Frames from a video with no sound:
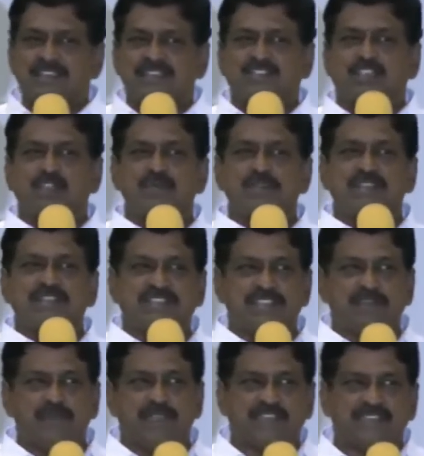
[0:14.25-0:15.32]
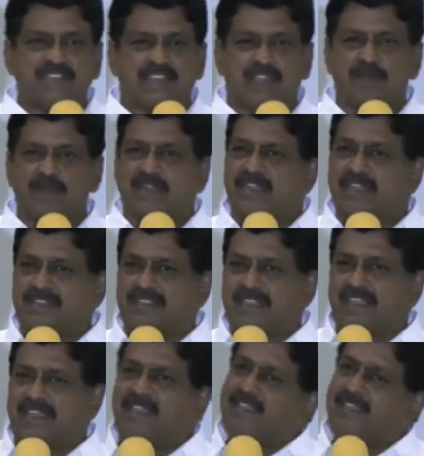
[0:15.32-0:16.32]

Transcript: ఇసుక మీద సిబిఐ జరగమని అడిగితే